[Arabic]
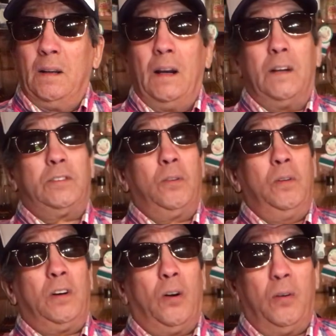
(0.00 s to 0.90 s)
اش آه،
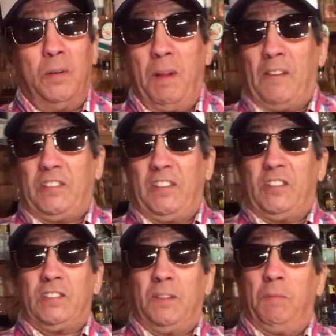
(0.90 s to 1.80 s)
نقول لك اخويا ما عرفتش
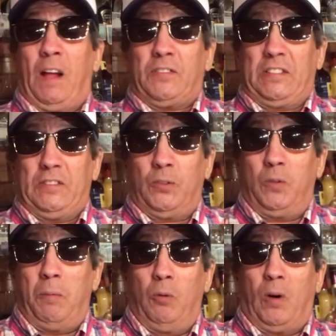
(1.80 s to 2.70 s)
كيفاش ما عرفتش
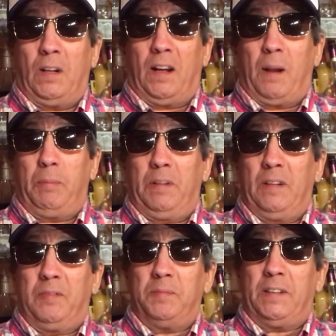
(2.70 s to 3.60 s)
نقولها باللغه
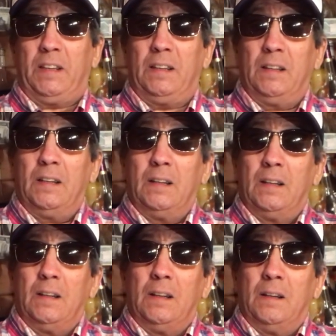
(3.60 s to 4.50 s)
العربيه فهمتي
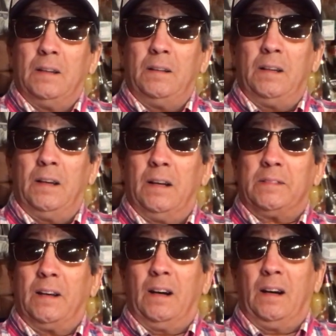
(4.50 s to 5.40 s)

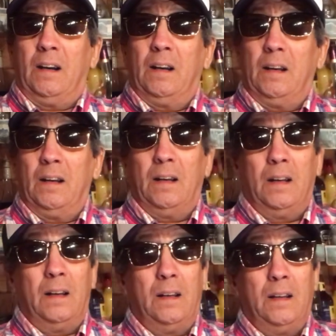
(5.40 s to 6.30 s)
لهذا
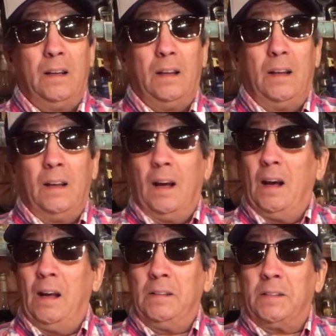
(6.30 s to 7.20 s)

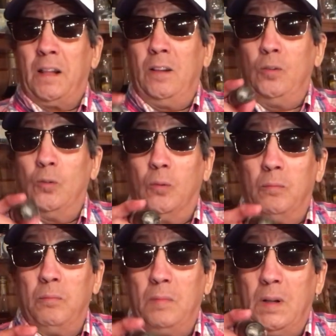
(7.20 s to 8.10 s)
انا
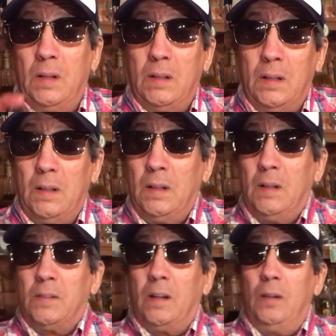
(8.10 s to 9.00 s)
تنلوم
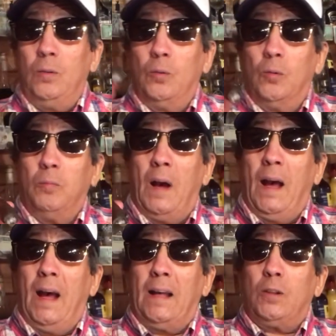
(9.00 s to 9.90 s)
تنلوم
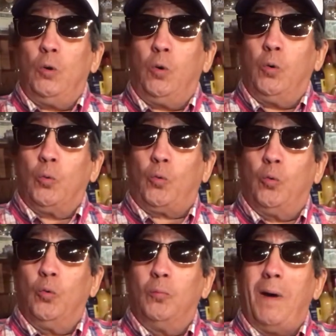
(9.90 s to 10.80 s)
هاد
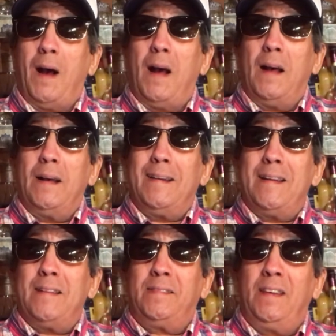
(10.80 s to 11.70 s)
الحكومه
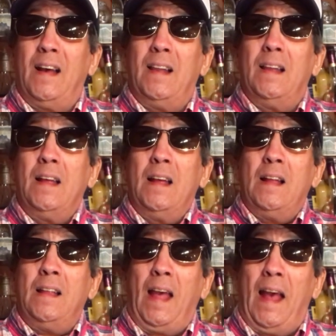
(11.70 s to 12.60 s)
ديال
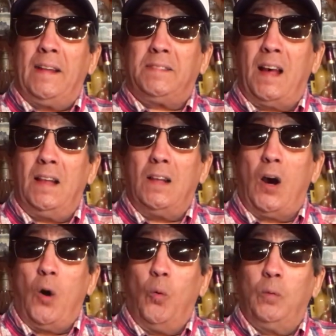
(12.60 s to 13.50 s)

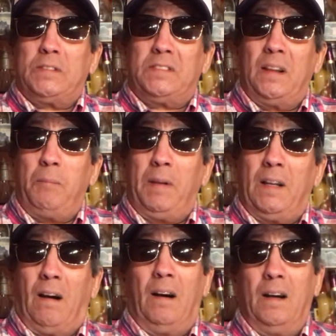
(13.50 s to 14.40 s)
العداله
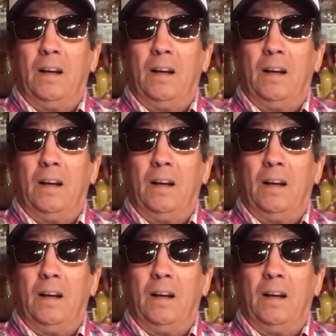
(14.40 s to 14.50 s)
والتنميه